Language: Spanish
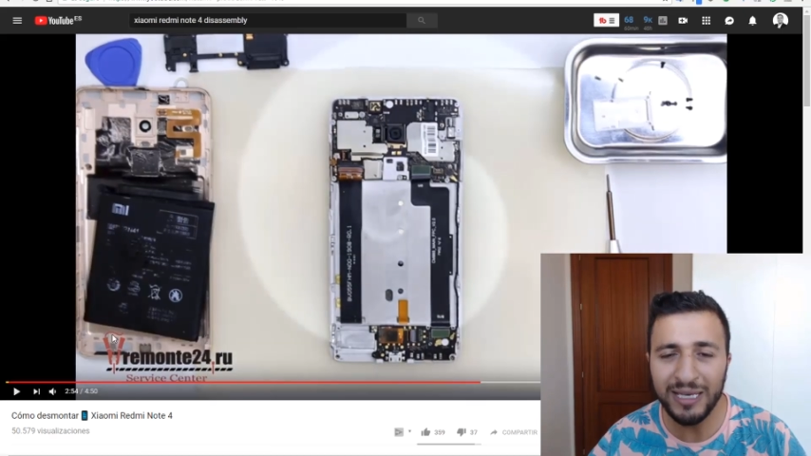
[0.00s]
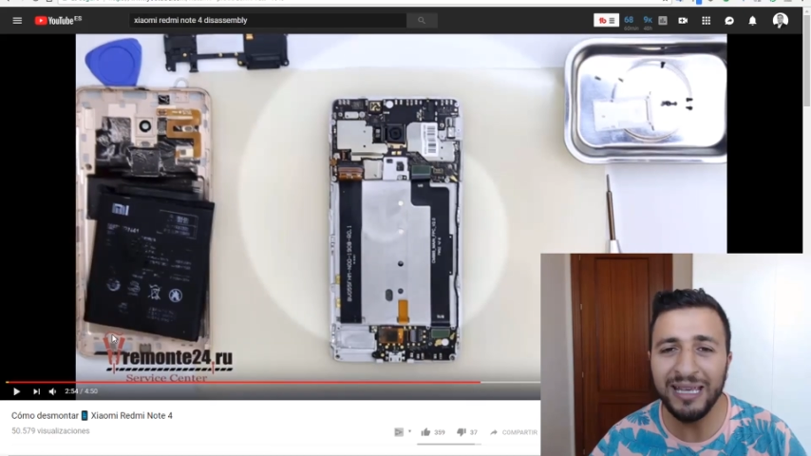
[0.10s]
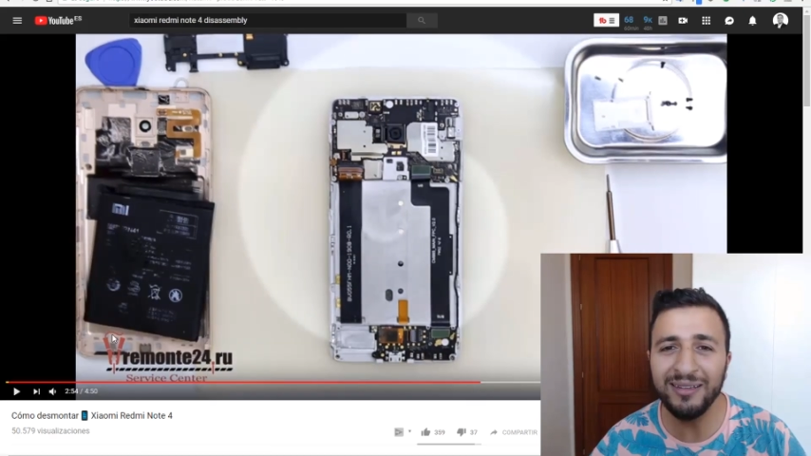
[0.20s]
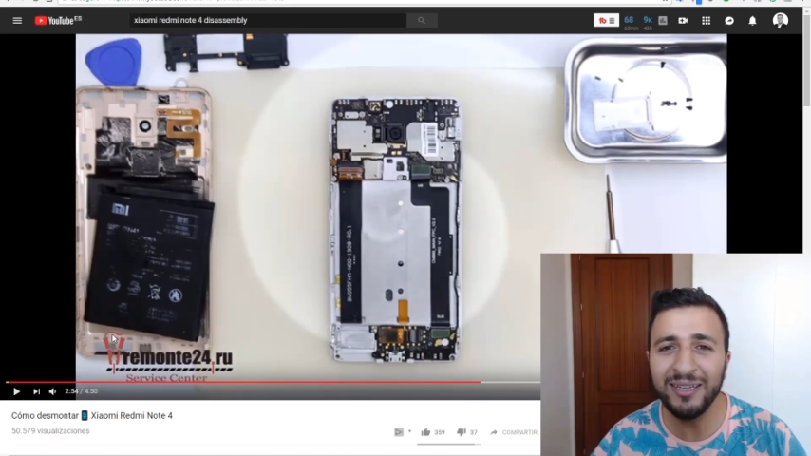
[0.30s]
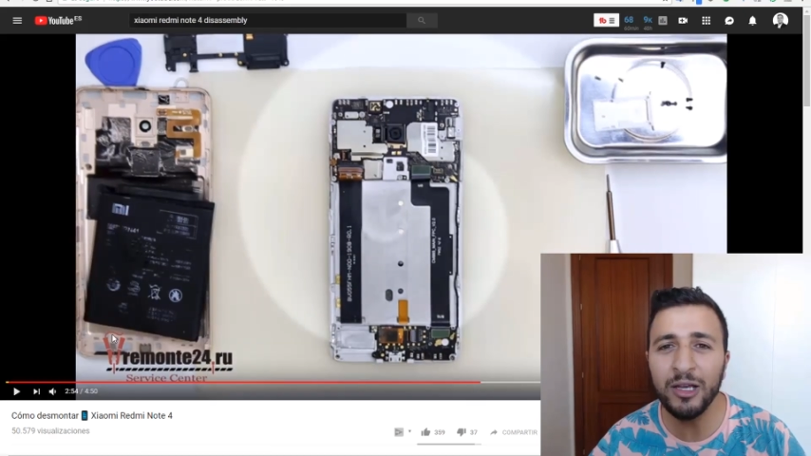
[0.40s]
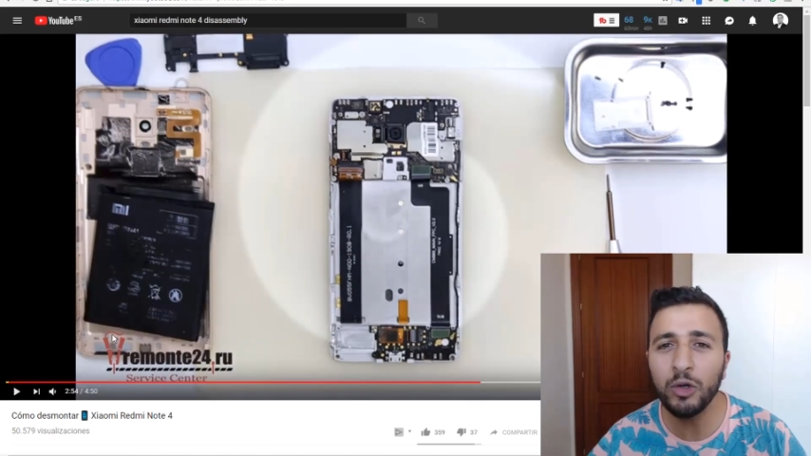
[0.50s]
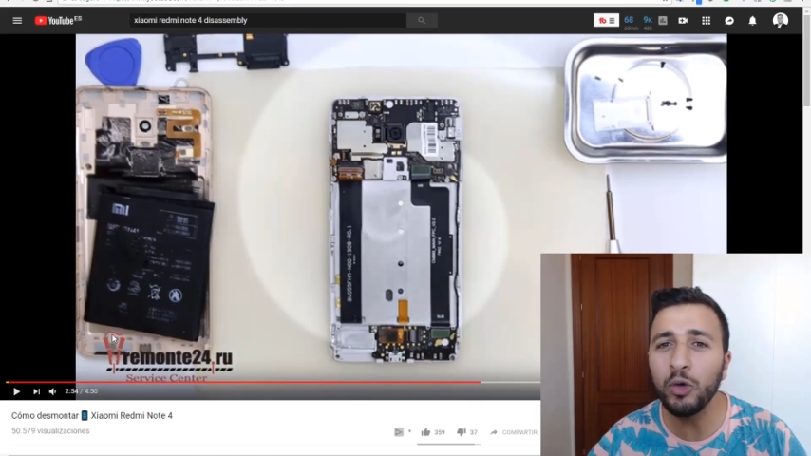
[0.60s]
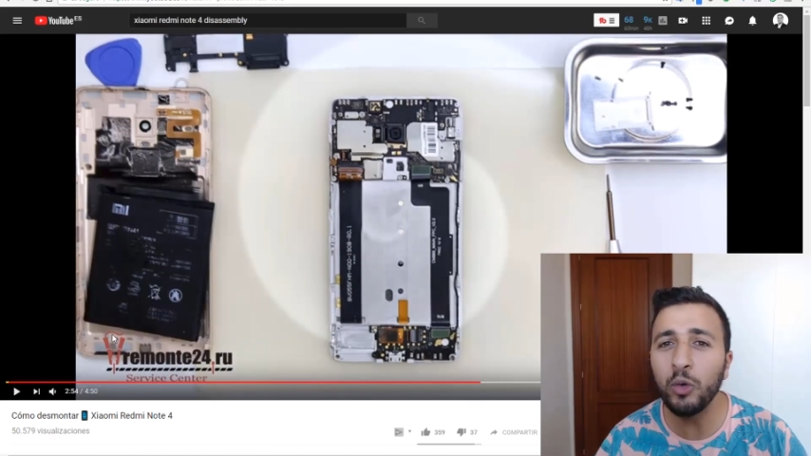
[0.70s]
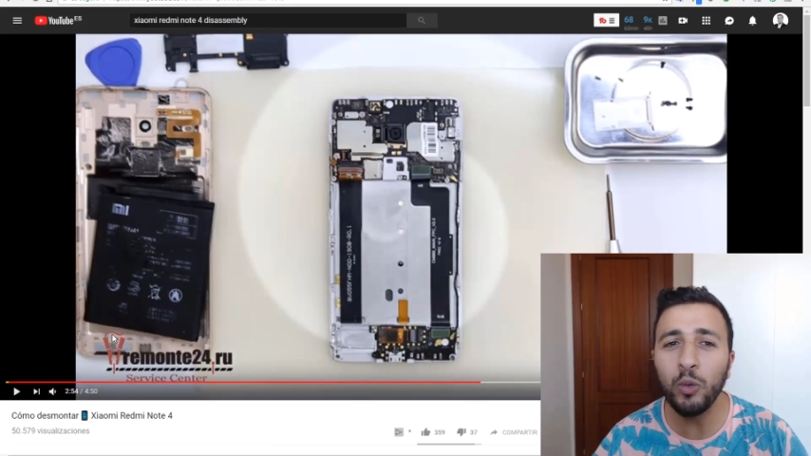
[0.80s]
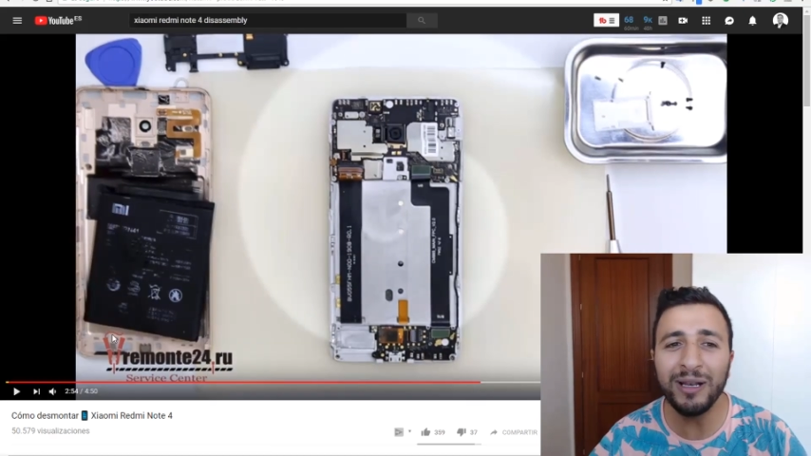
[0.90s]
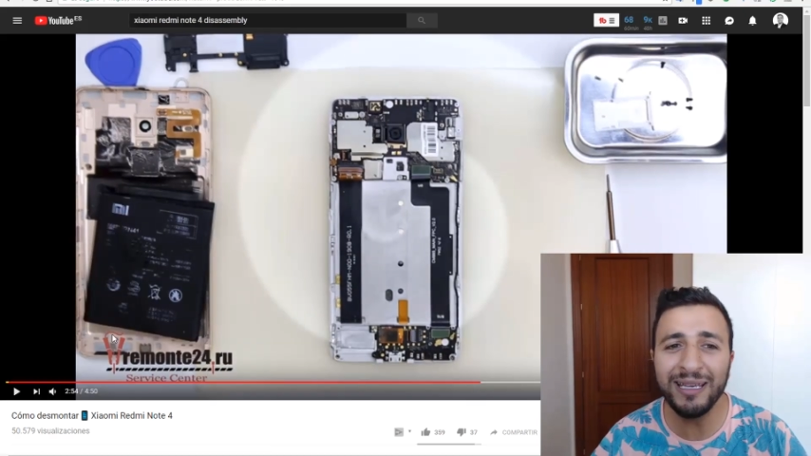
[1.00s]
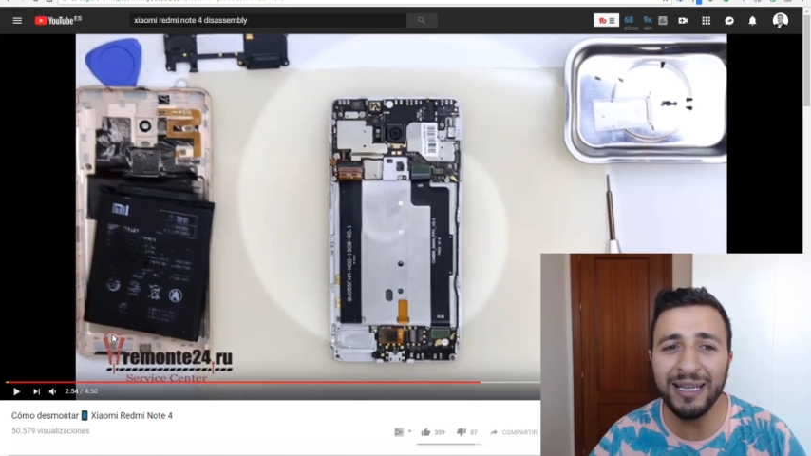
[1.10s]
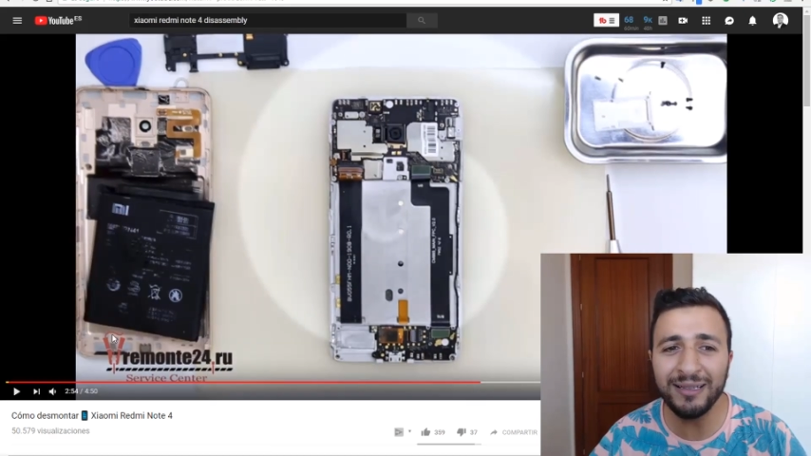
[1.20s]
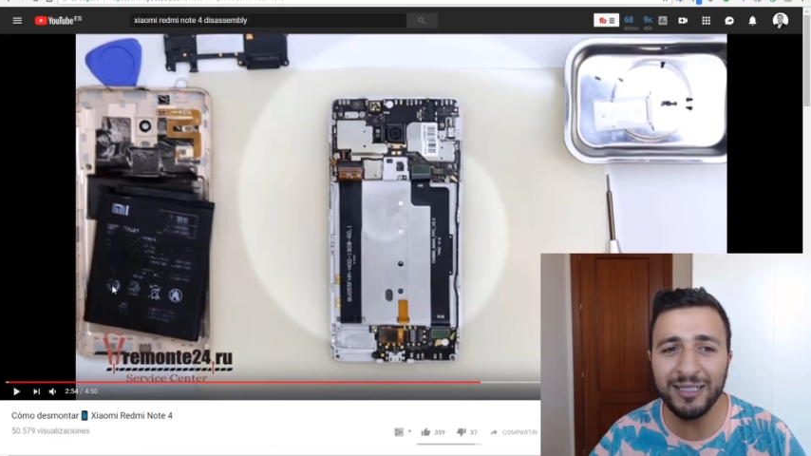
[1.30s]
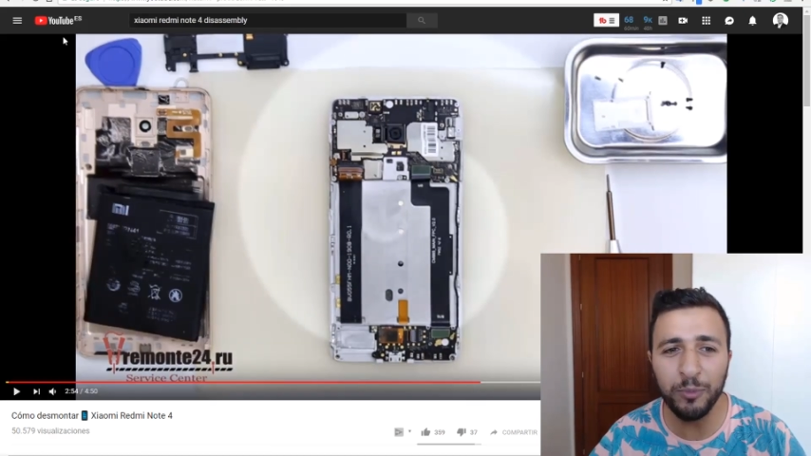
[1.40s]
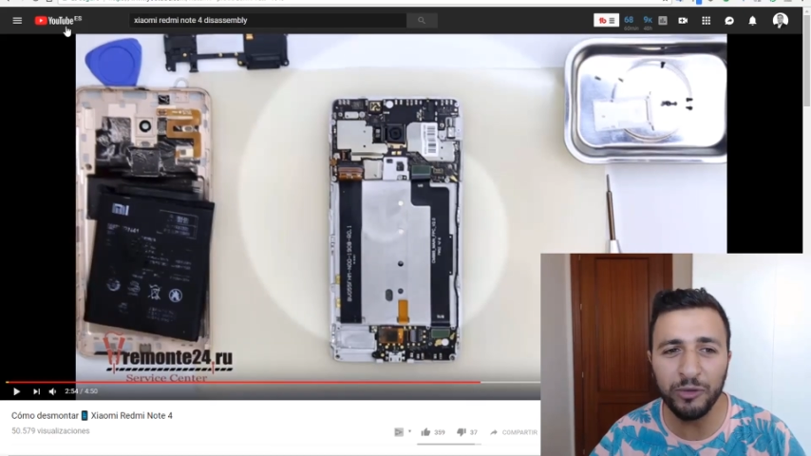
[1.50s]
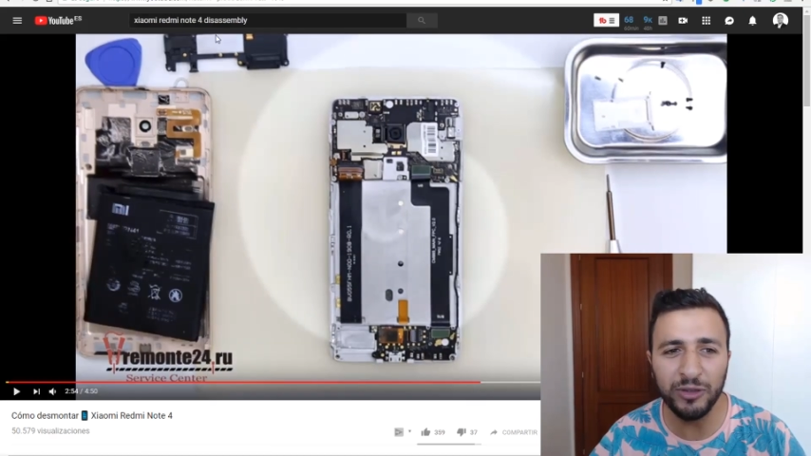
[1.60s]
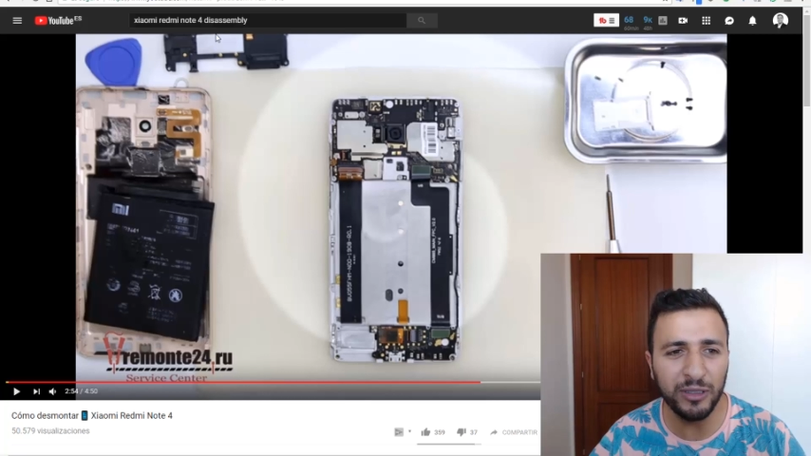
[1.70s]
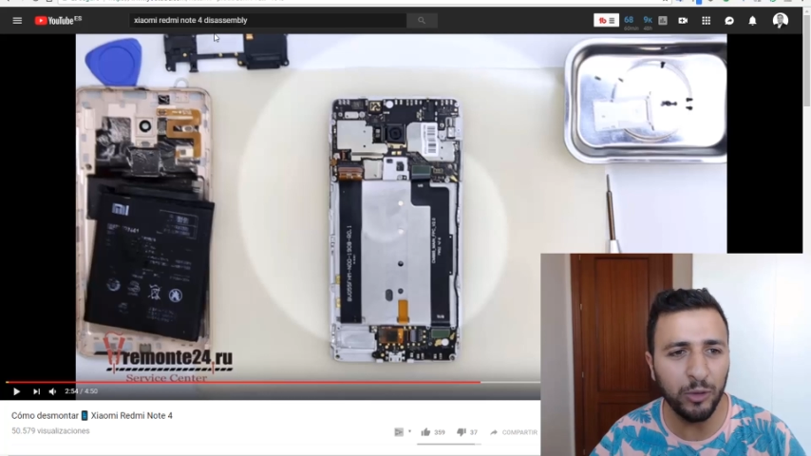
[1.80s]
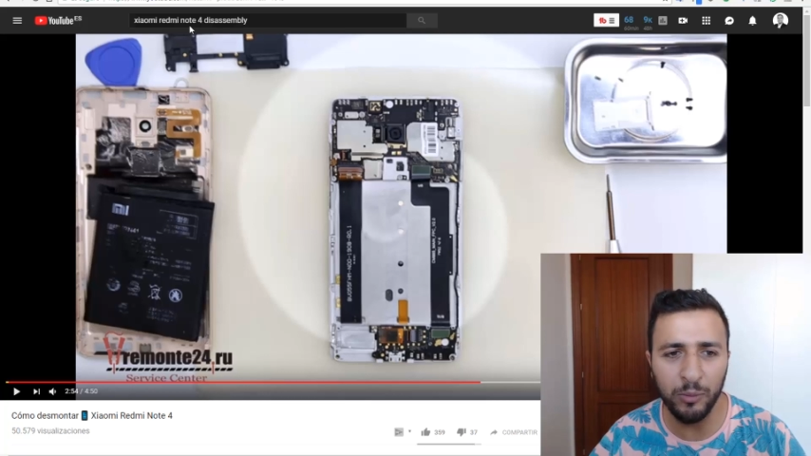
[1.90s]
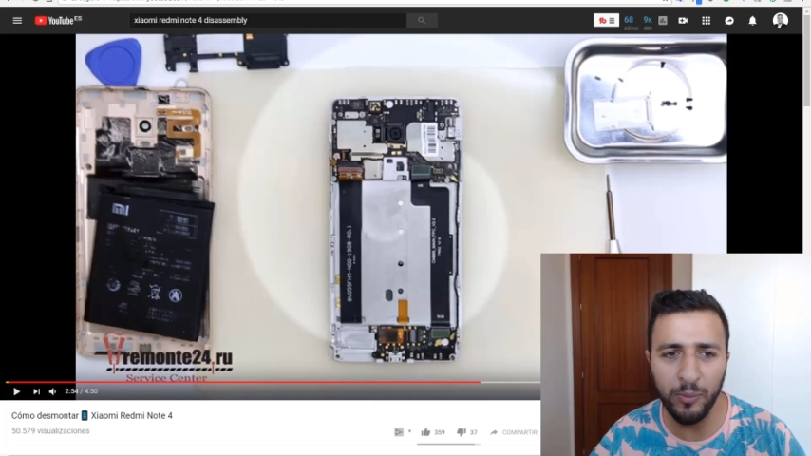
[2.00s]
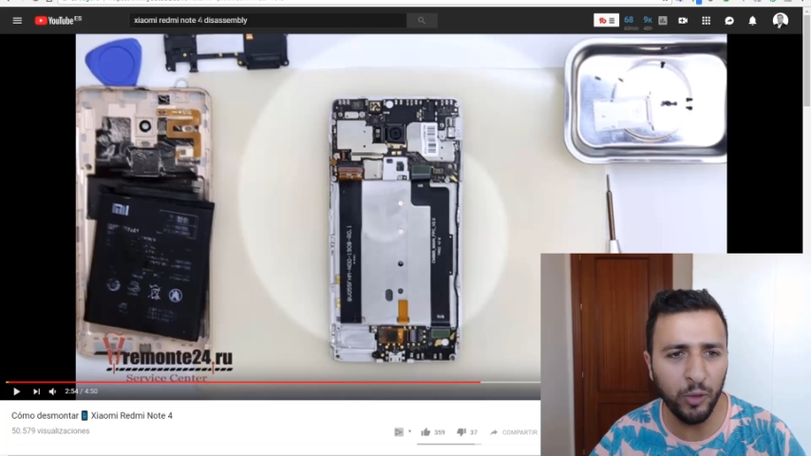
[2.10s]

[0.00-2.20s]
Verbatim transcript: Y así con cualquier dispositivo.